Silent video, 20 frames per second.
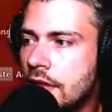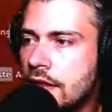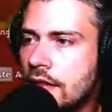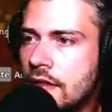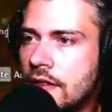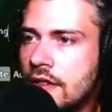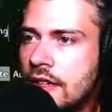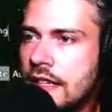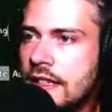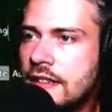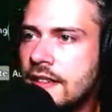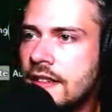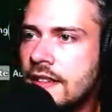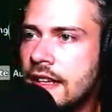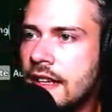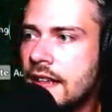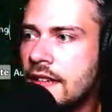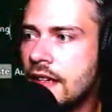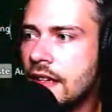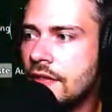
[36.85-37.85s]
Das ist echt
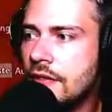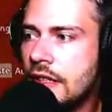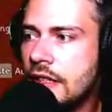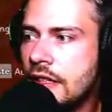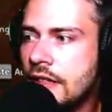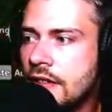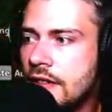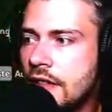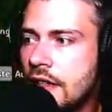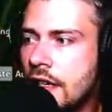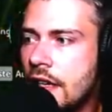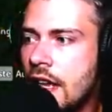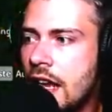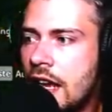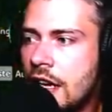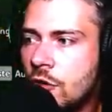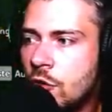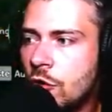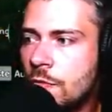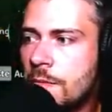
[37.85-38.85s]
sehr, sehr wenig.
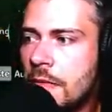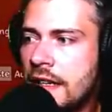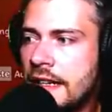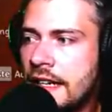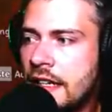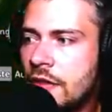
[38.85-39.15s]
Na guck mal,